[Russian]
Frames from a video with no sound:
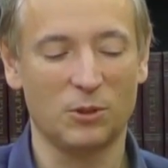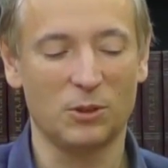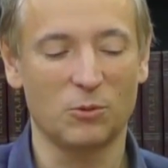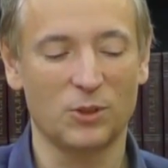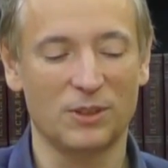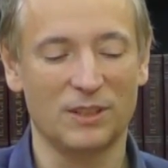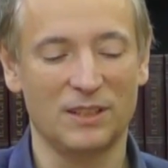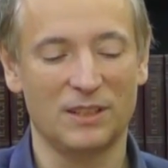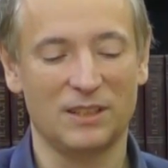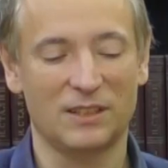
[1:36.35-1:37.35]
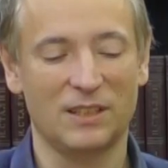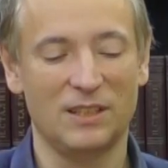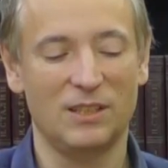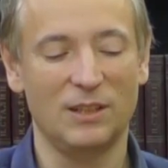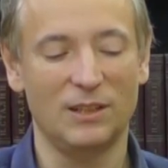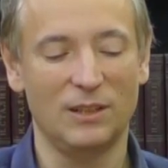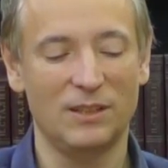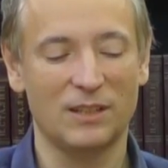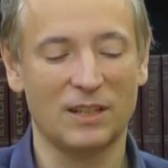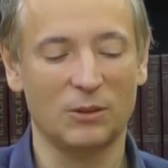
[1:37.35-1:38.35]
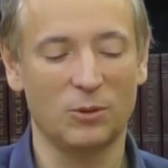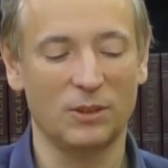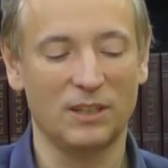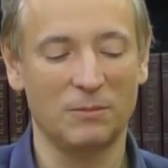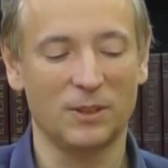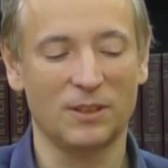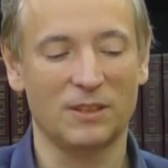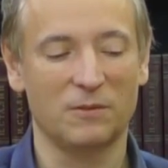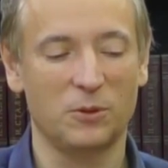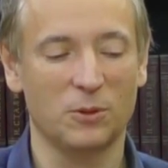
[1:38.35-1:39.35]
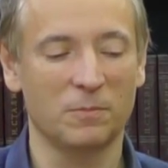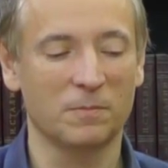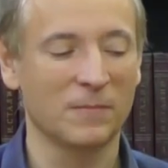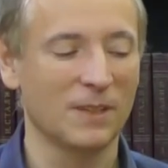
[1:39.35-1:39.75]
то есть нужен, э, так сказать, сильный лидер, который там это все,